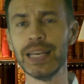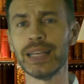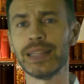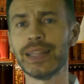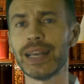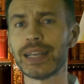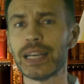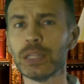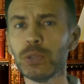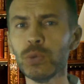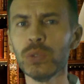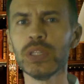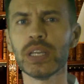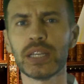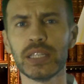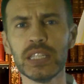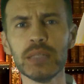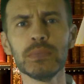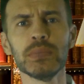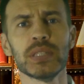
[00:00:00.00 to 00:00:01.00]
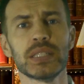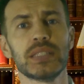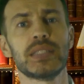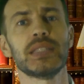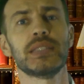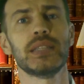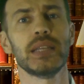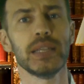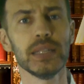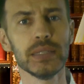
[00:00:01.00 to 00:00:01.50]
Накануне к ним
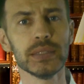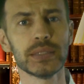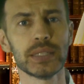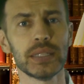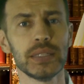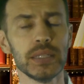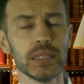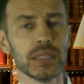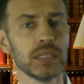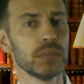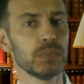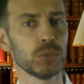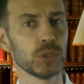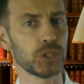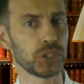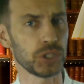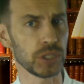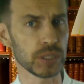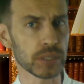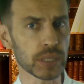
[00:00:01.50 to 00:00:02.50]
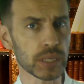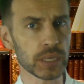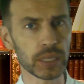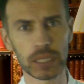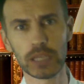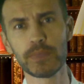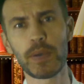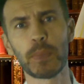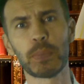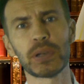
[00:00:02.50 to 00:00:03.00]
заселился некий мужчина
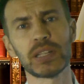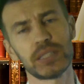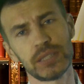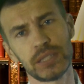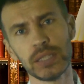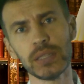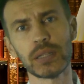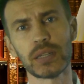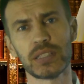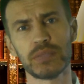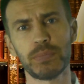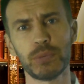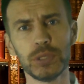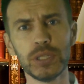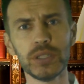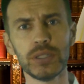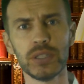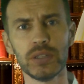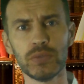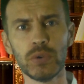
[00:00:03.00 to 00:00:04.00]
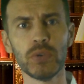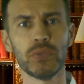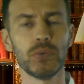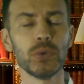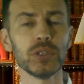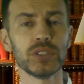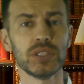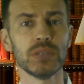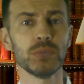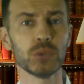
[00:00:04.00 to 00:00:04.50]
и попросил разбудить его в
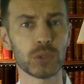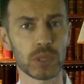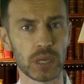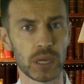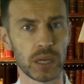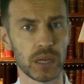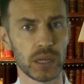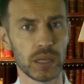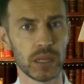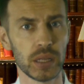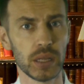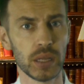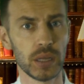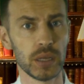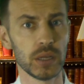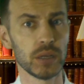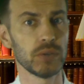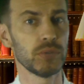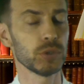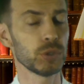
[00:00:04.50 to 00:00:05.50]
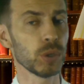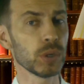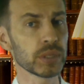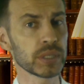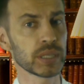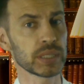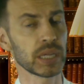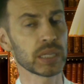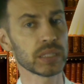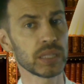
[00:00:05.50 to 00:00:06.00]
8 утра – вот
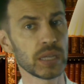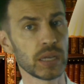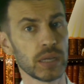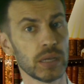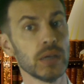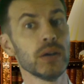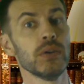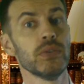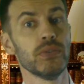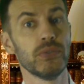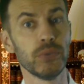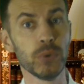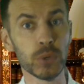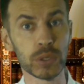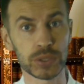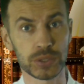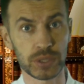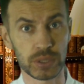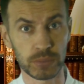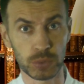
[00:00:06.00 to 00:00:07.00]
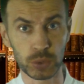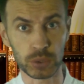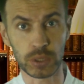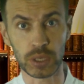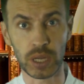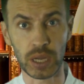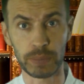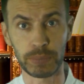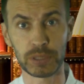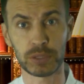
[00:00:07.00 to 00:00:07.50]
только когда в 8
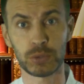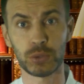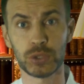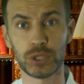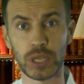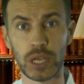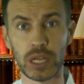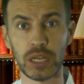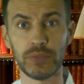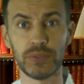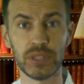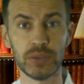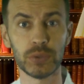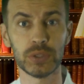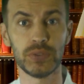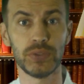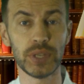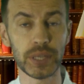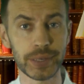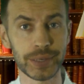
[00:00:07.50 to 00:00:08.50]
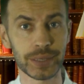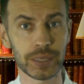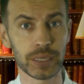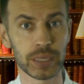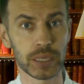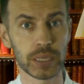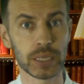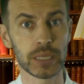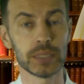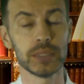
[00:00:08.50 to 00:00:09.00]
утра постучали в его дверь,
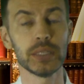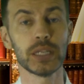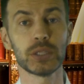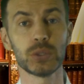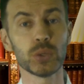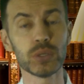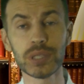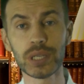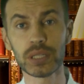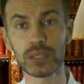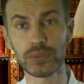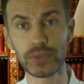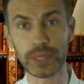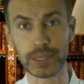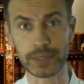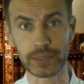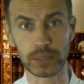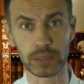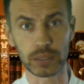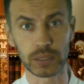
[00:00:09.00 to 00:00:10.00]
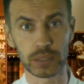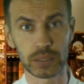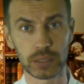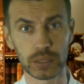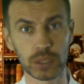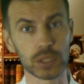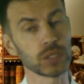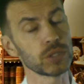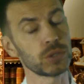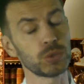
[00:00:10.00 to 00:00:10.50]
никто не ответил.
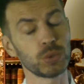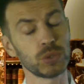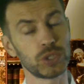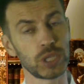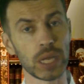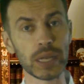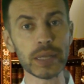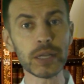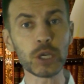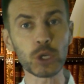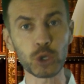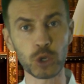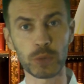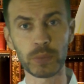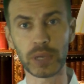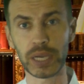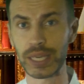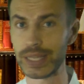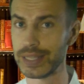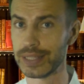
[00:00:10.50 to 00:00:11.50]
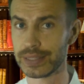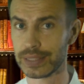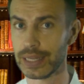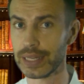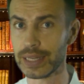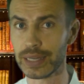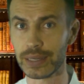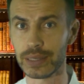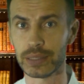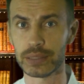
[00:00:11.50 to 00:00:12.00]
Стучали громко и
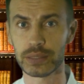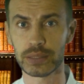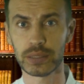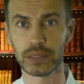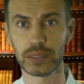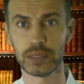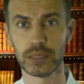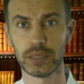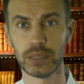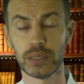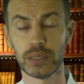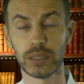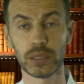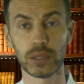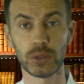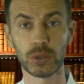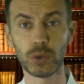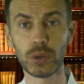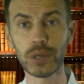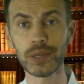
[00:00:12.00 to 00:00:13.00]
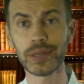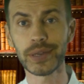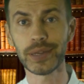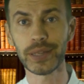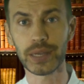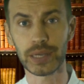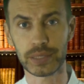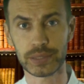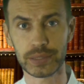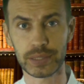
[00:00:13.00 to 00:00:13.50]
несколько раз. Ноль
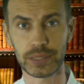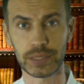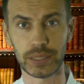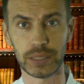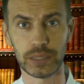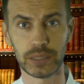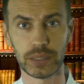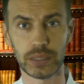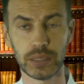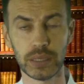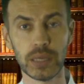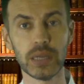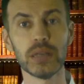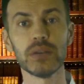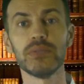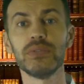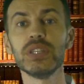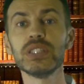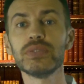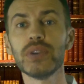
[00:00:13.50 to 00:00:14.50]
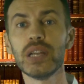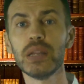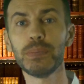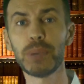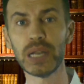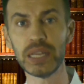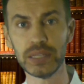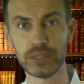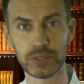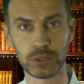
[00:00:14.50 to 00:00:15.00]
реакции. Вызвали
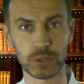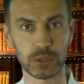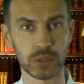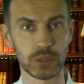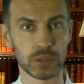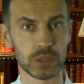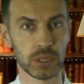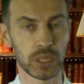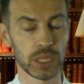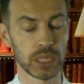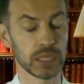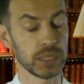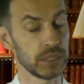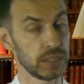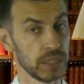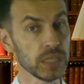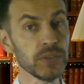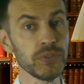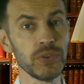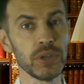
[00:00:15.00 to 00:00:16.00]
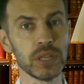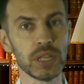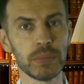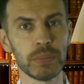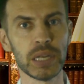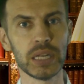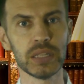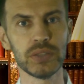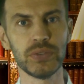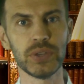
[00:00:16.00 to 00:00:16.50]
полицию. Те
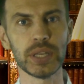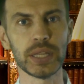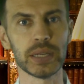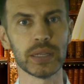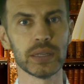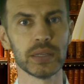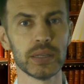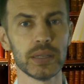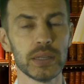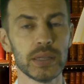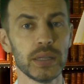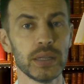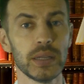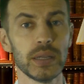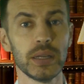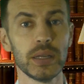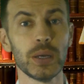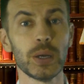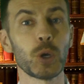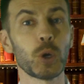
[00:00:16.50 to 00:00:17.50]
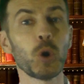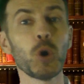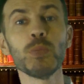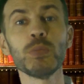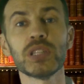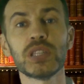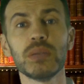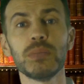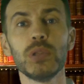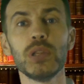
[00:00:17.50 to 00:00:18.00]
выломали дверь.
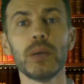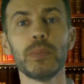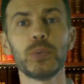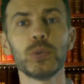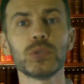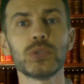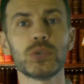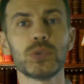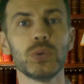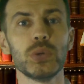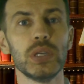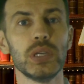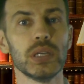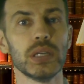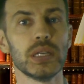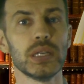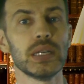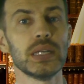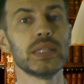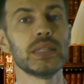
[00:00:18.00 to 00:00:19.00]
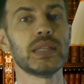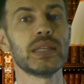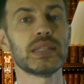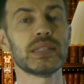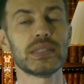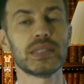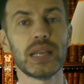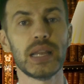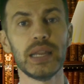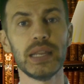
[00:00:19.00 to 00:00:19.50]
Комната была пустой. На
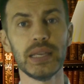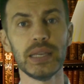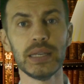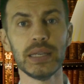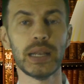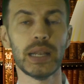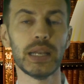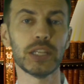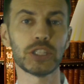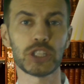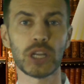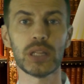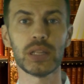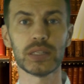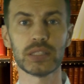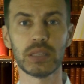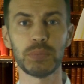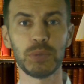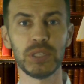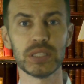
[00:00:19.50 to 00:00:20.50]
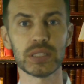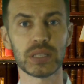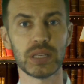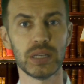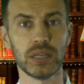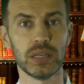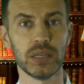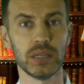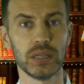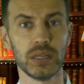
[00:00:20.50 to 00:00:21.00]
столе лежала
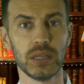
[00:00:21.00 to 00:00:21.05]
записка.